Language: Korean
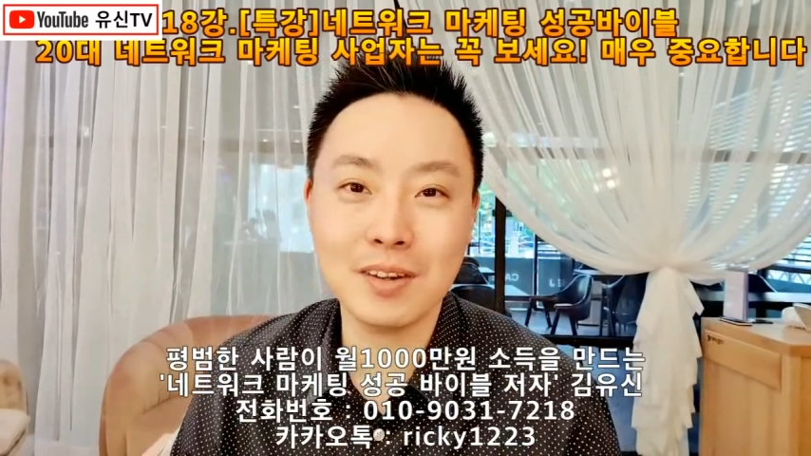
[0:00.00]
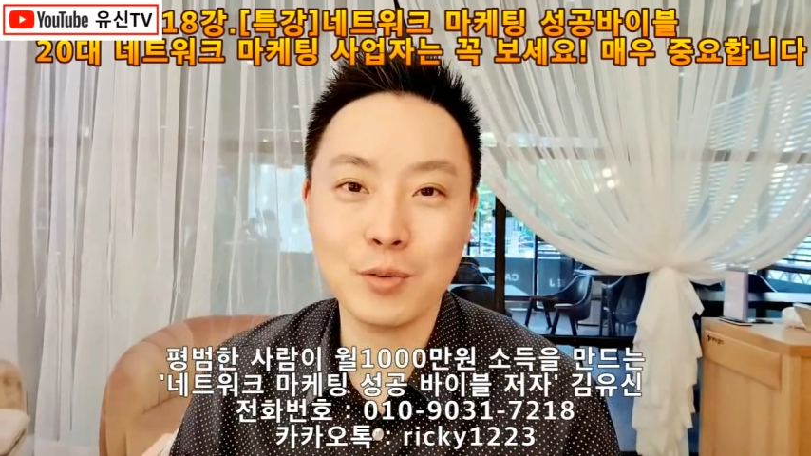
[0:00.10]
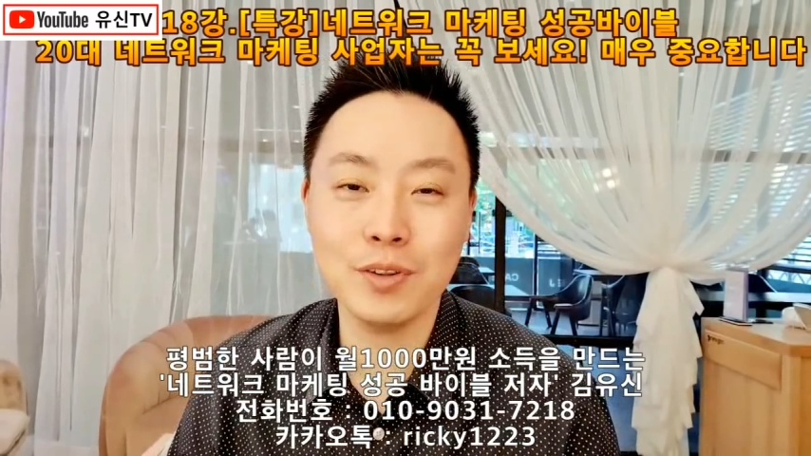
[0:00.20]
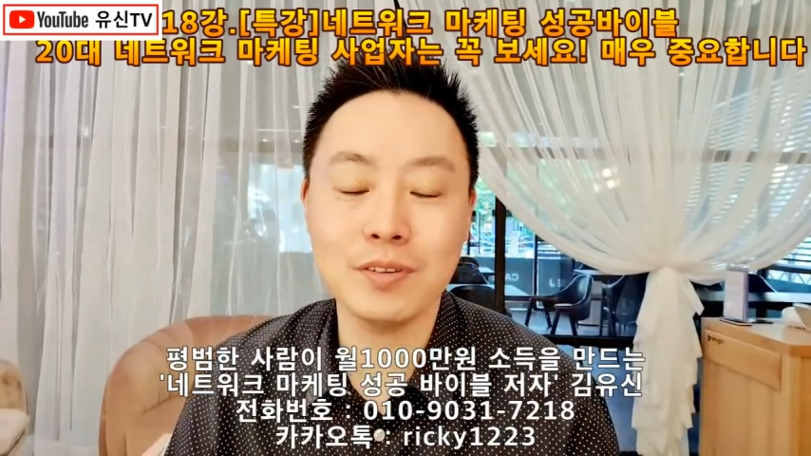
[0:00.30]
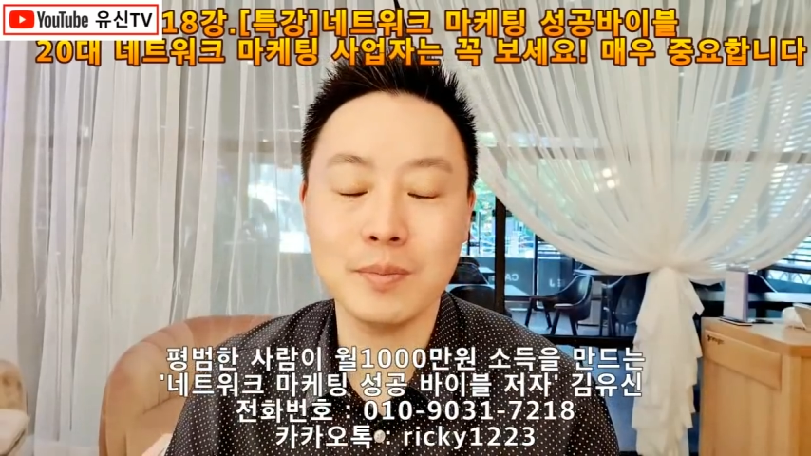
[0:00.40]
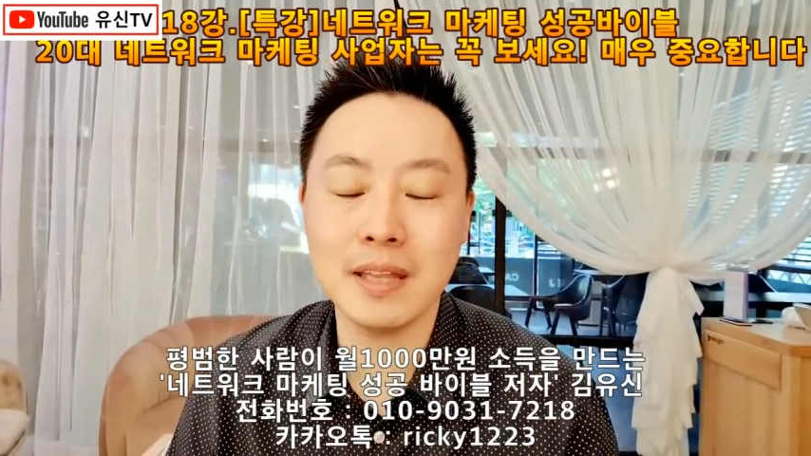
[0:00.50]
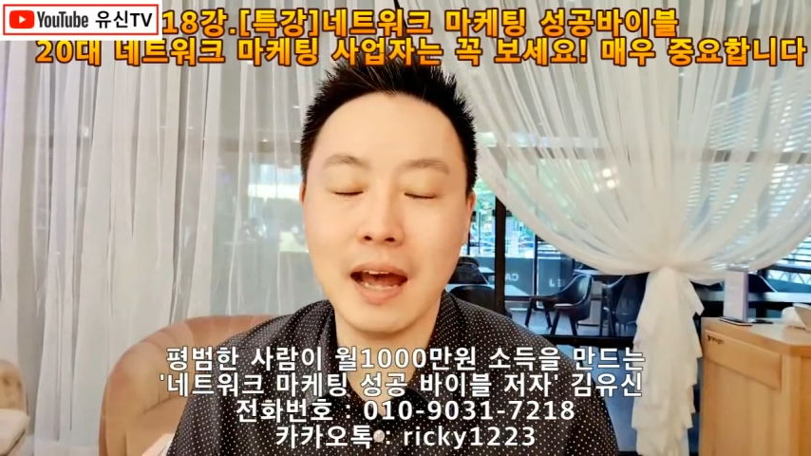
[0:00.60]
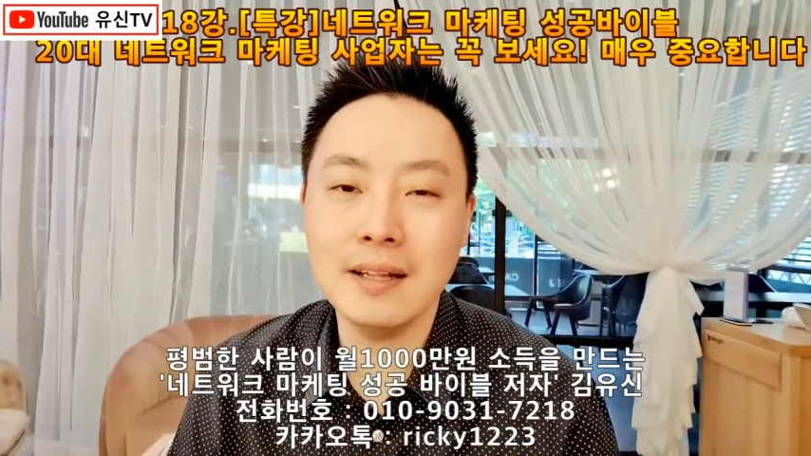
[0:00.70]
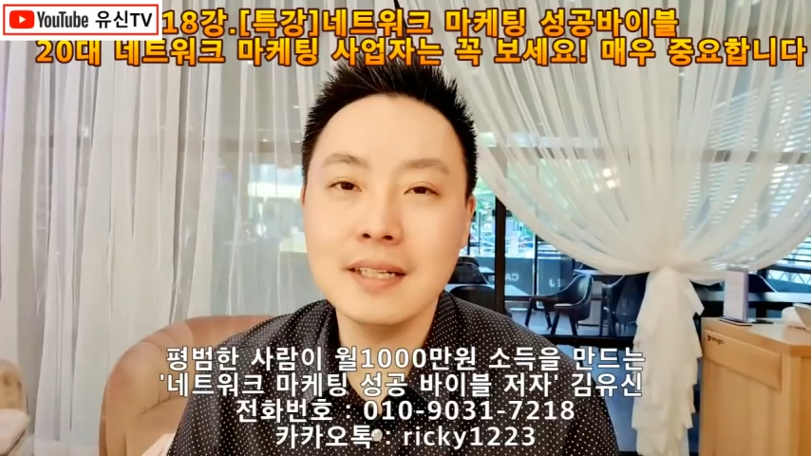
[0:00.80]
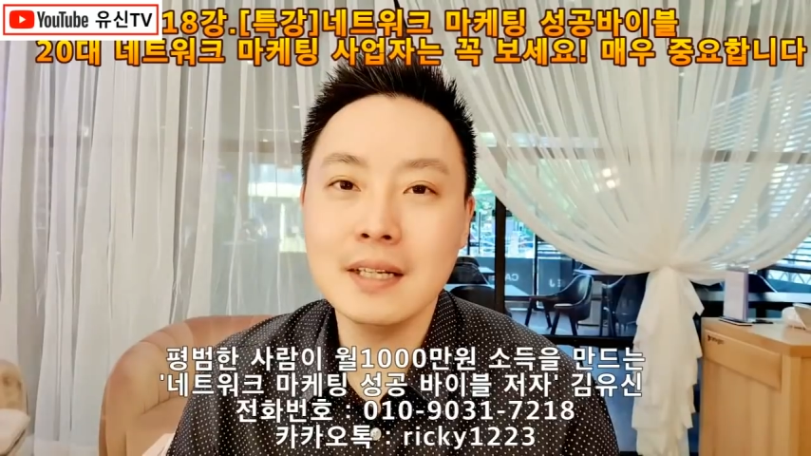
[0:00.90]
찍고
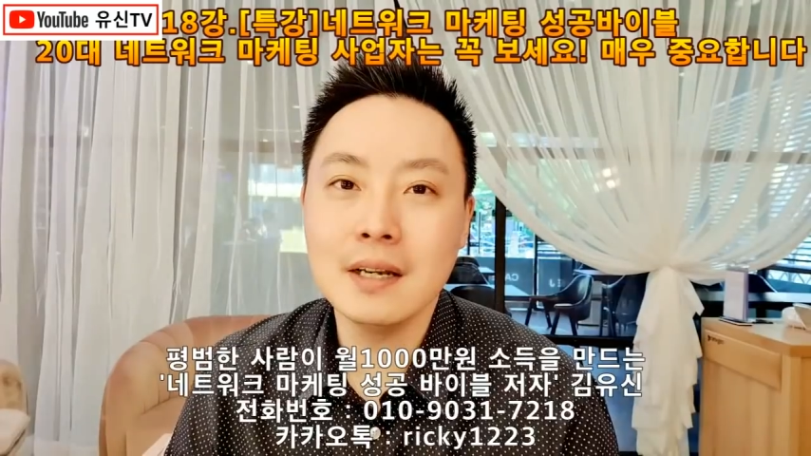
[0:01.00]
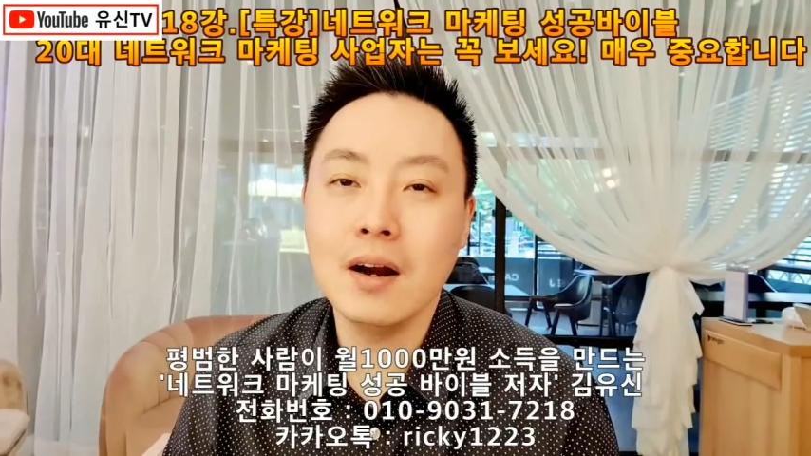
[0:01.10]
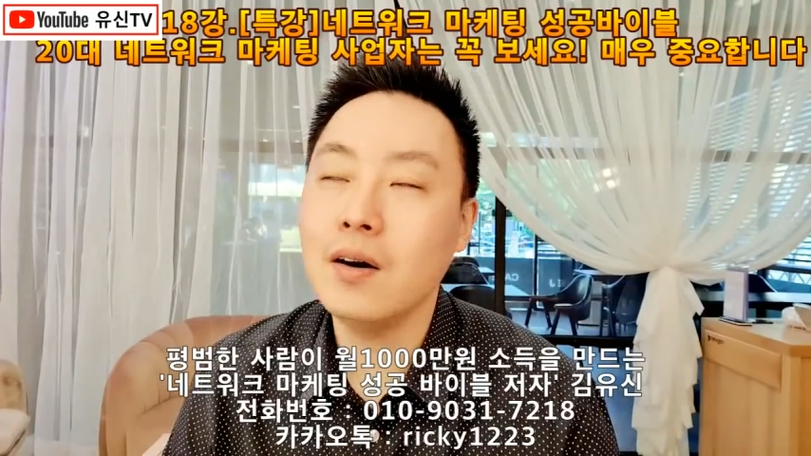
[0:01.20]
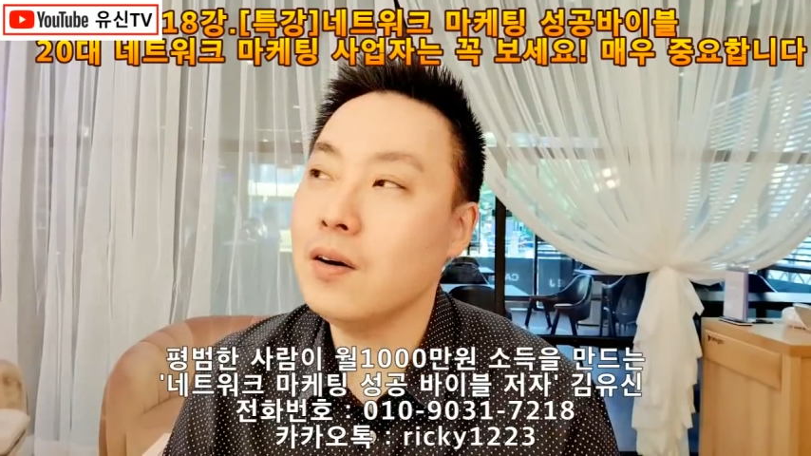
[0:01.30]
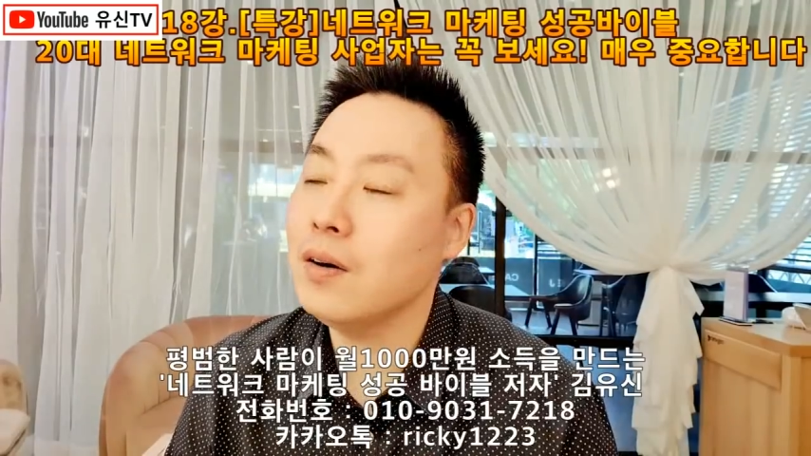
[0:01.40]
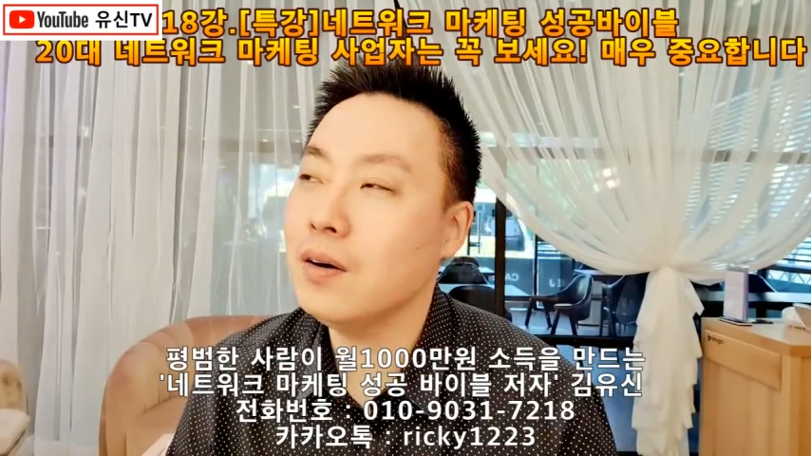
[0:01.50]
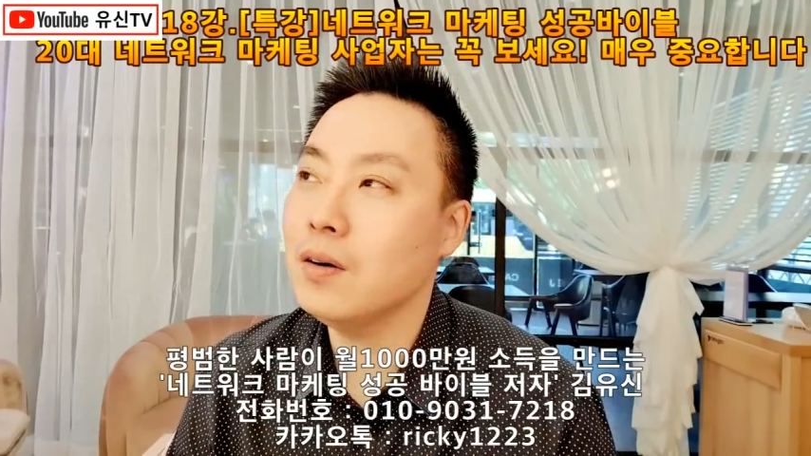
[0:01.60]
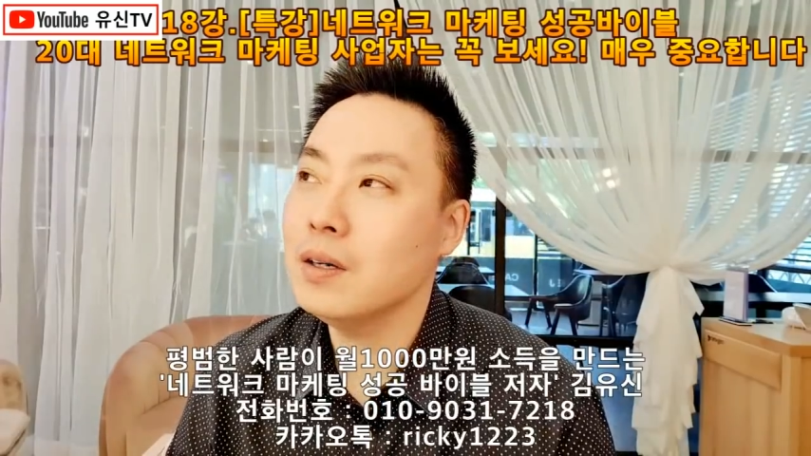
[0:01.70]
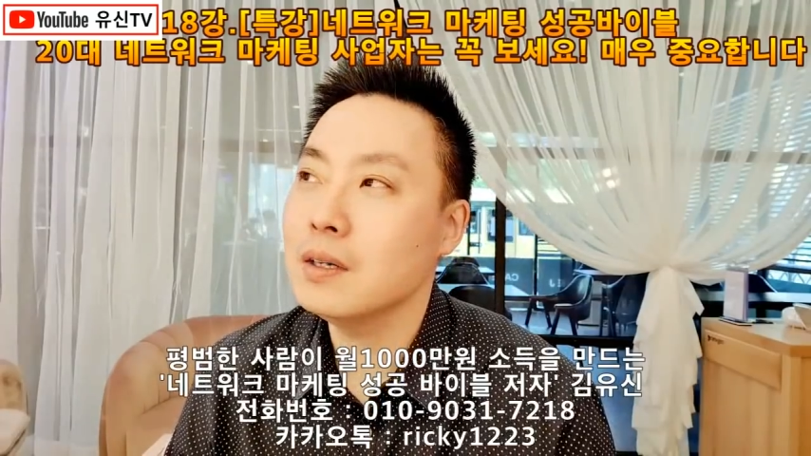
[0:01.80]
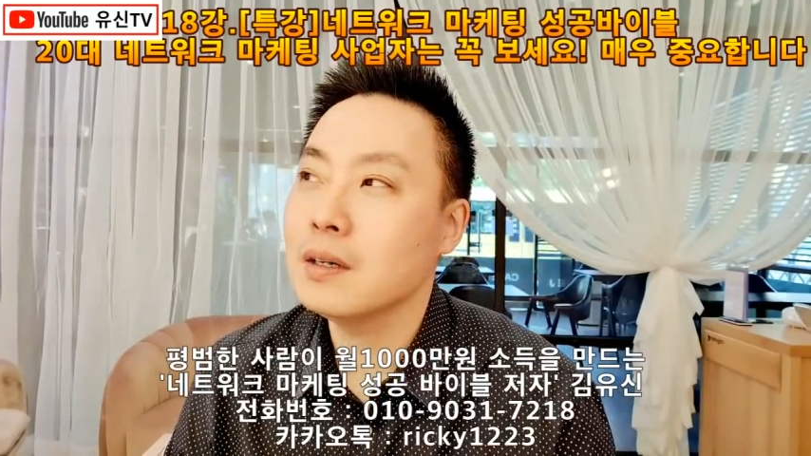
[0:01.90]
있습니다
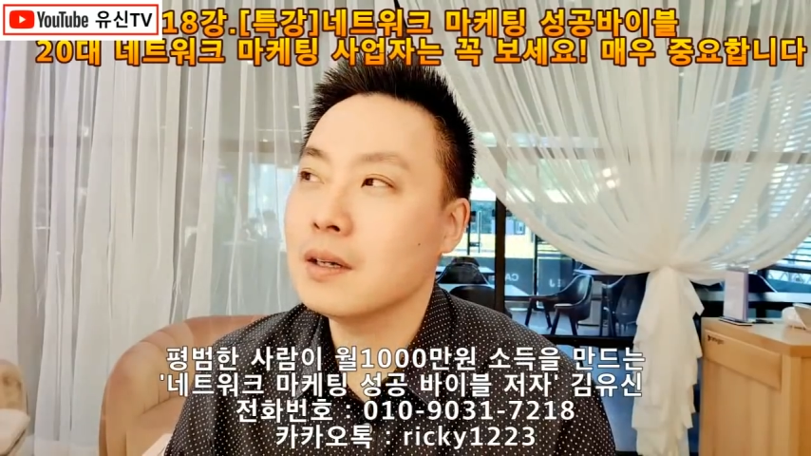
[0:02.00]
어